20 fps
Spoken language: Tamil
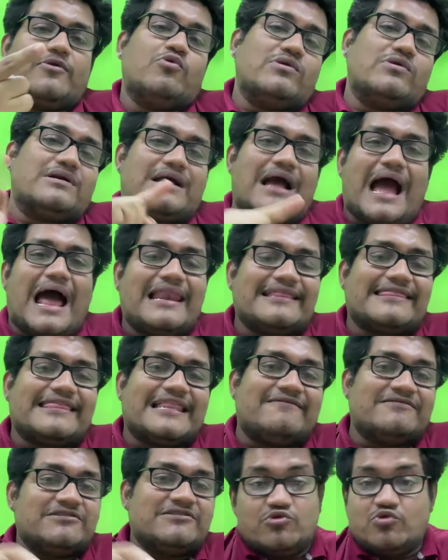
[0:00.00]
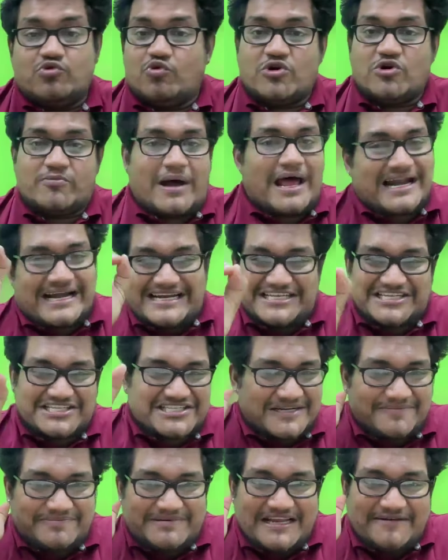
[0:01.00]
ஒரு காலத்துல வந்து நூறு மார்க்
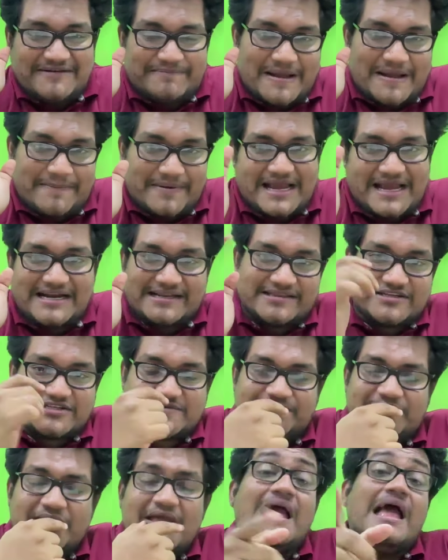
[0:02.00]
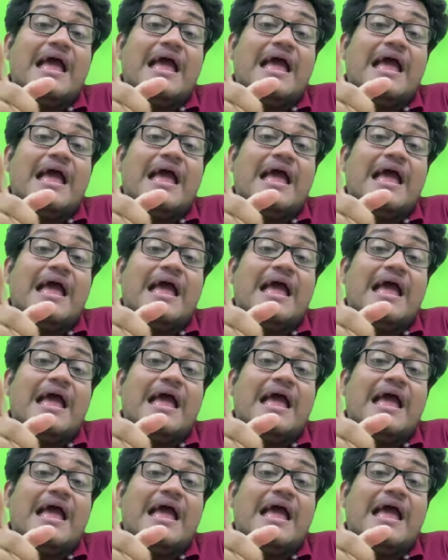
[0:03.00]
டிஸ்கிரிப்டிவ் பேப்பரா இருந்துச்சு